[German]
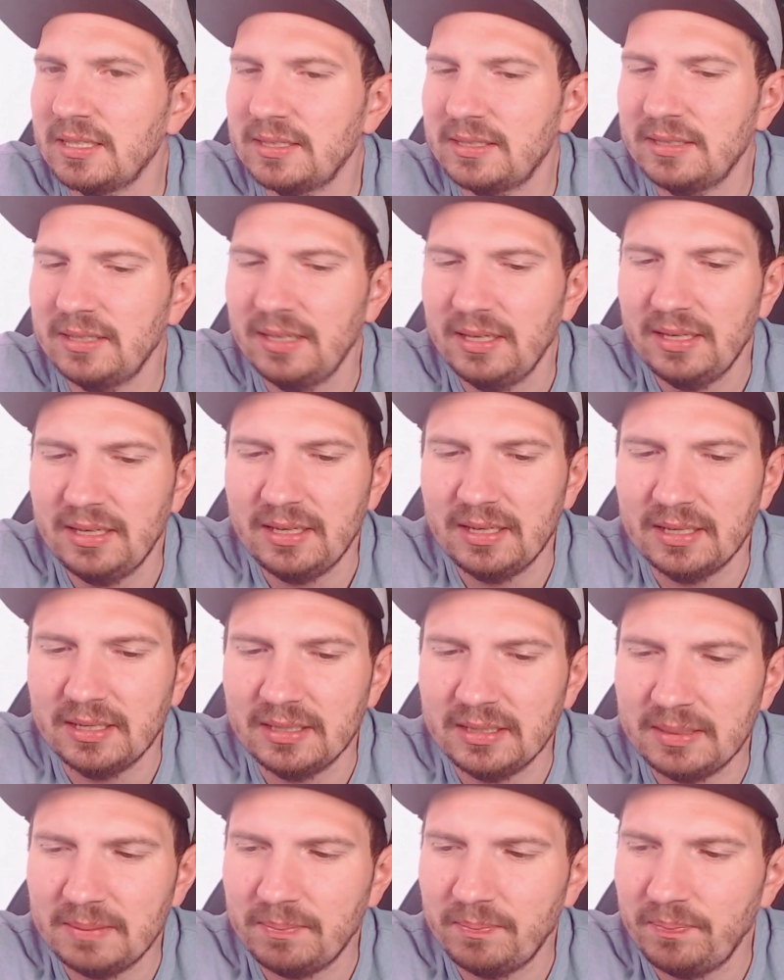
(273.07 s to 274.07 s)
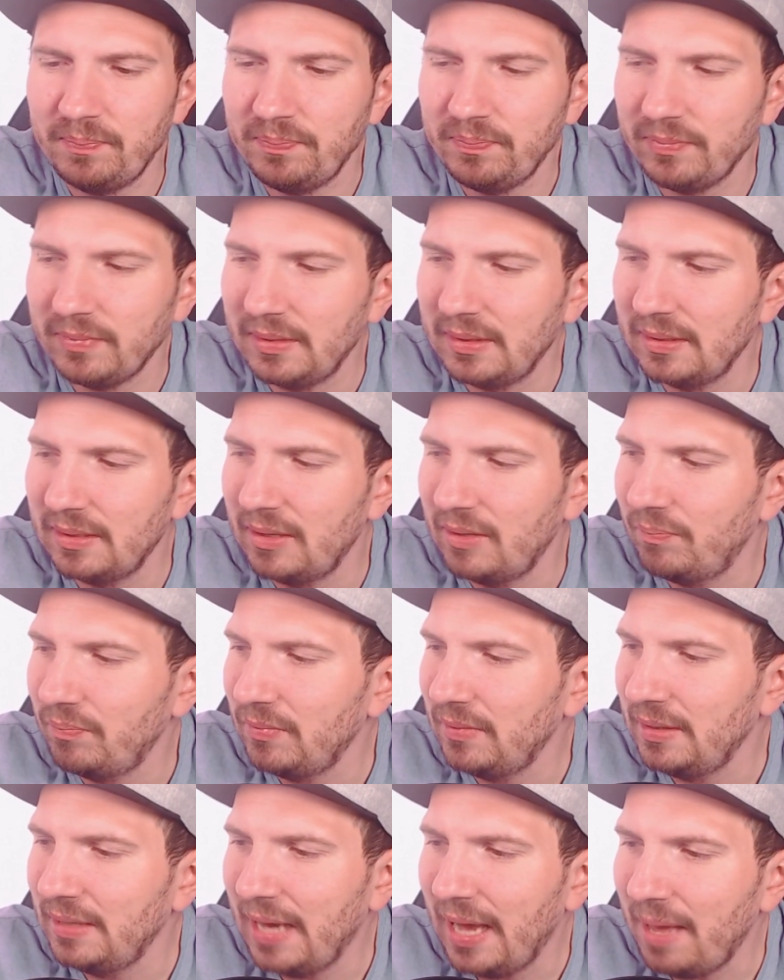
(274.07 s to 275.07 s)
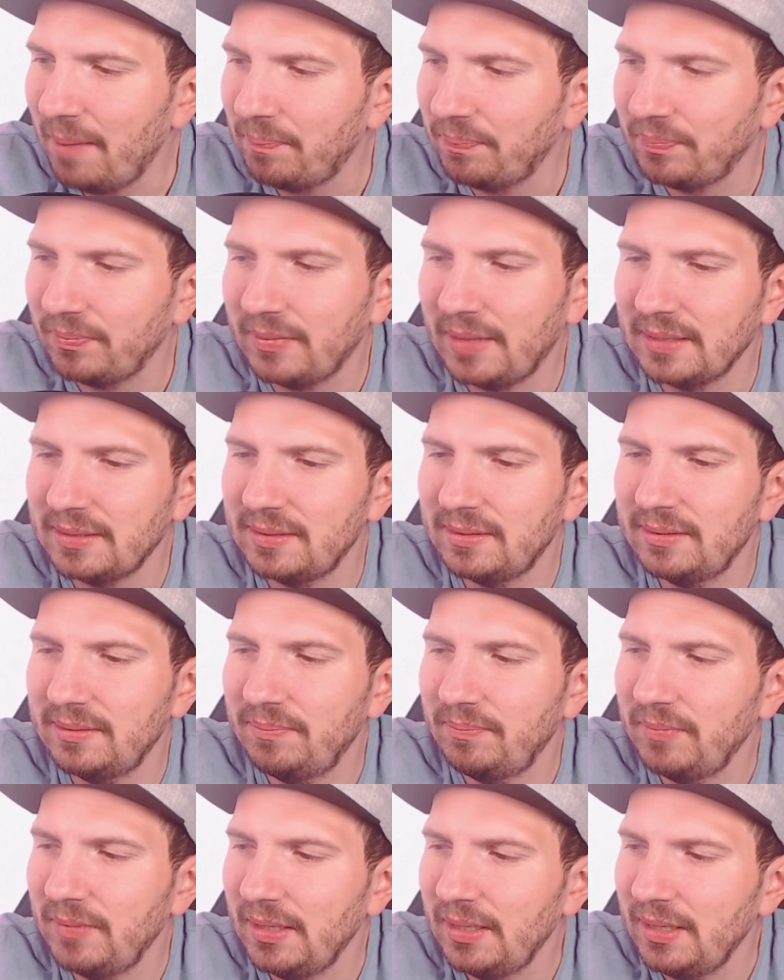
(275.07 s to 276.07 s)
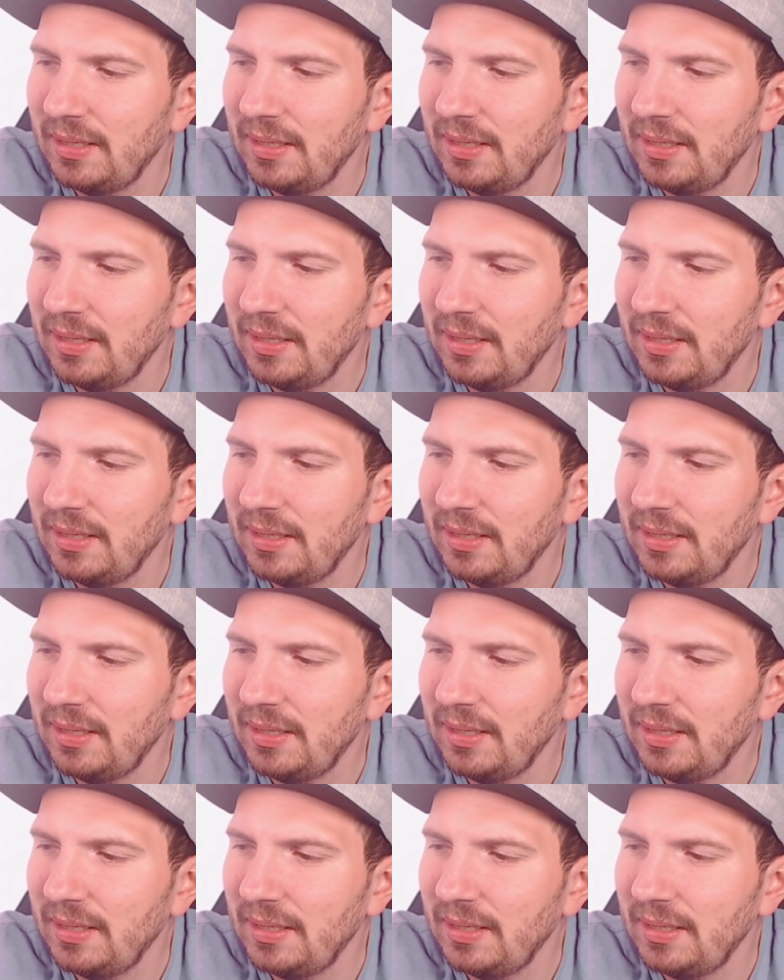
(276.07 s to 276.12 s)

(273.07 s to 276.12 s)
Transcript: Das, ähm, ja, das